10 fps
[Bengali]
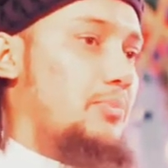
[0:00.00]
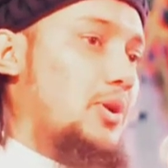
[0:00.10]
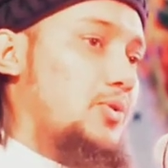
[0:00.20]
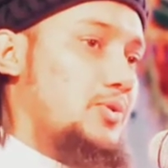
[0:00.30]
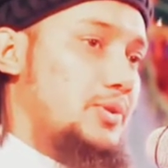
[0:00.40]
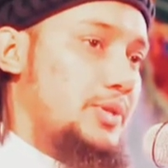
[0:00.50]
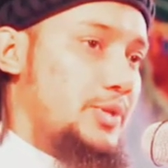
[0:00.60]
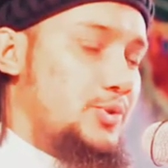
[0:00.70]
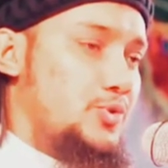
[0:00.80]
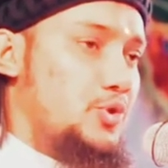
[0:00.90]
বলো
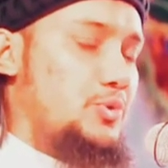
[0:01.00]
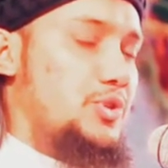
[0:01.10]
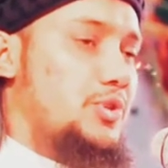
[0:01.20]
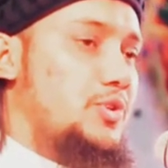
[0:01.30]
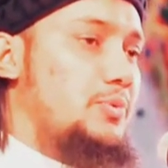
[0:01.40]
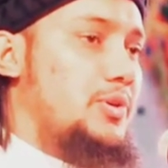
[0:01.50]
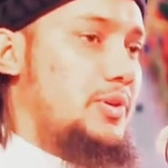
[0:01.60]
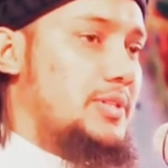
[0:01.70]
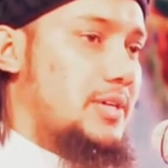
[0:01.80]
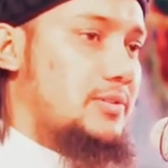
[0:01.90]
তুমি যদি নবী
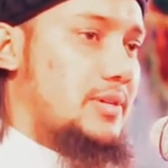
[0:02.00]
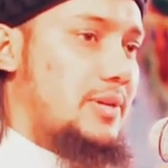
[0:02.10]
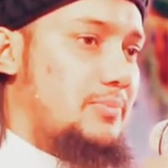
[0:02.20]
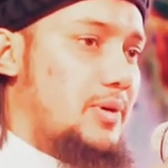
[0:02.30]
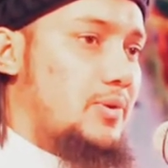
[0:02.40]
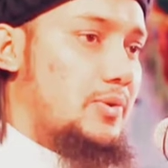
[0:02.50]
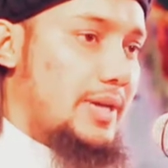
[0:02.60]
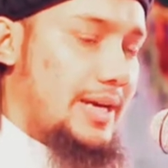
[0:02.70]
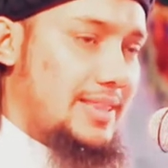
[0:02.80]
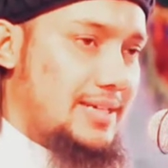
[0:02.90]
হয়ে থাকো তাহলে বলো
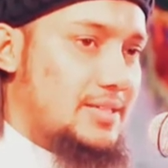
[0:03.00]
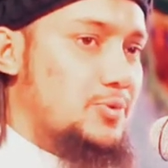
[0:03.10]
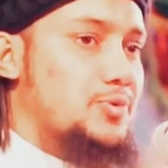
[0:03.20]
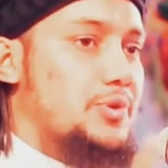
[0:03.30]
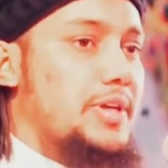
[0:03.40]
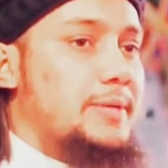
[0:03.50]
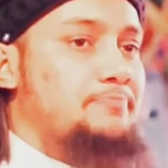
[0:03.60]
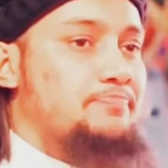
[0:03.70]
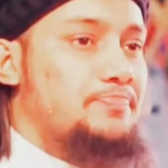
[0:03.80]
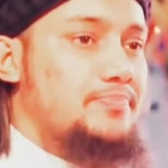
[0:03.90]
এই তিনটার উত্তর কি
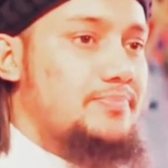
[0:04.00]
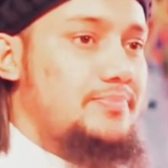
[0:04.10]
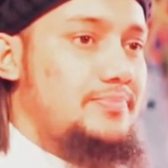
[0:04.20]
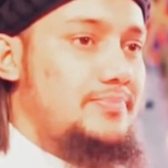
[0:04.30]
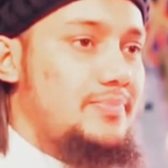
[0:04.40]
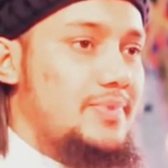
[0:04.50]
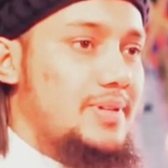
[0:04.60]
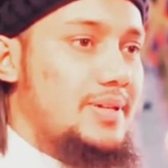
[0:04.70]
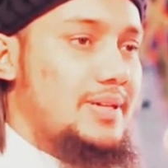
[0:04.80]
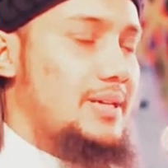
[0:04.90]

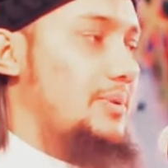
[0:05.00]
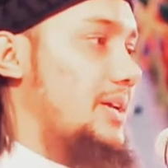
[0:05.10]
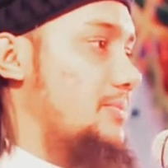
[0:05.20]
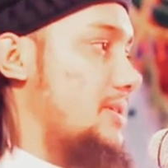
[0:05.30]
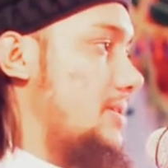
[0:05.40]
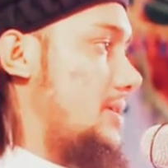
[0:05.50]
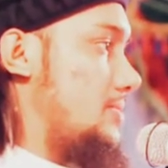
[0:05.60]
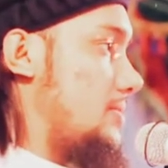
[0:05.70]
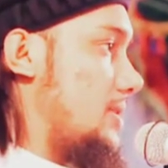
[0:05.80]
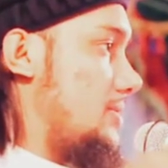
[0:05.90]
নবী করিম
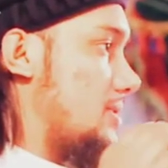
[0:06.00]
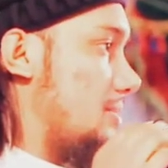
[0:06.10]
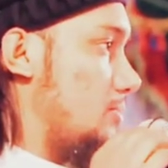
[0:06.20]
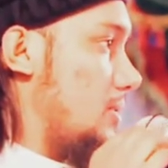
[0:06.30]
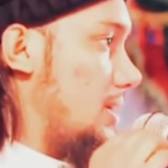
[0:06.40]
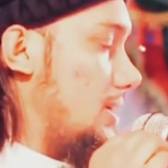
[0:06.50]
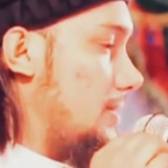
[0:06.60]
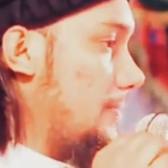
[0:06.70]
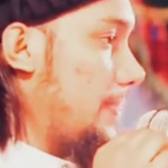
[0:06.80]
সাল্লাম বললেন